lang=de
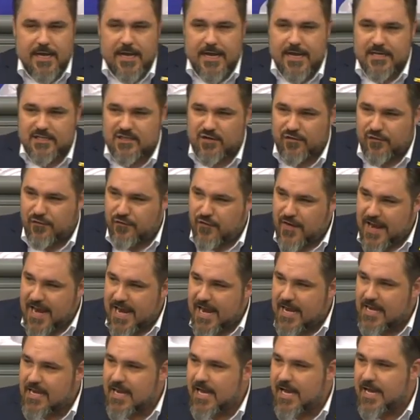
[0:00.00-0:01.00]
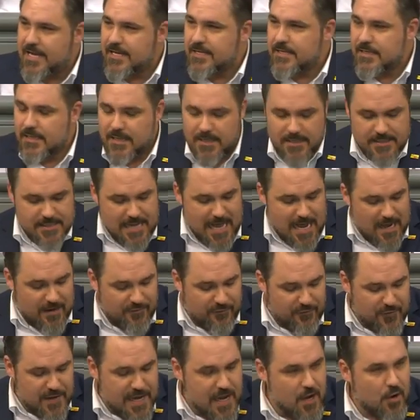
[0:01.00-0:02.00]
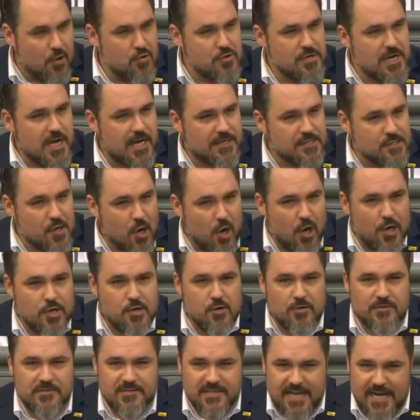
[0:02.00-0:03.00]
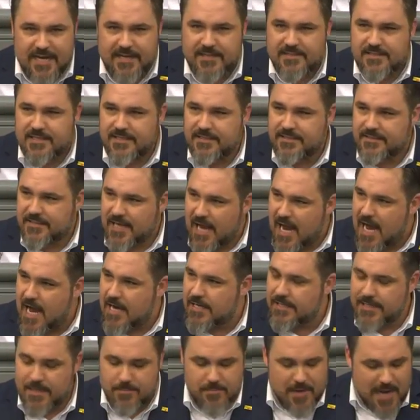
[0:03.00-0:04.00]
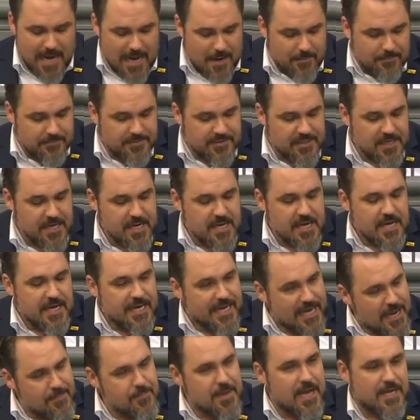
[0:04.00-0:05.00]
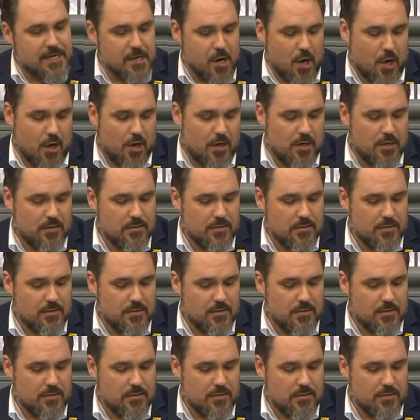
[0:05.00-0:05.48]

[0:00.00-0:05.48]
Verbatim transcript: Es fehlen nach 469 Tagen im Amt immer noch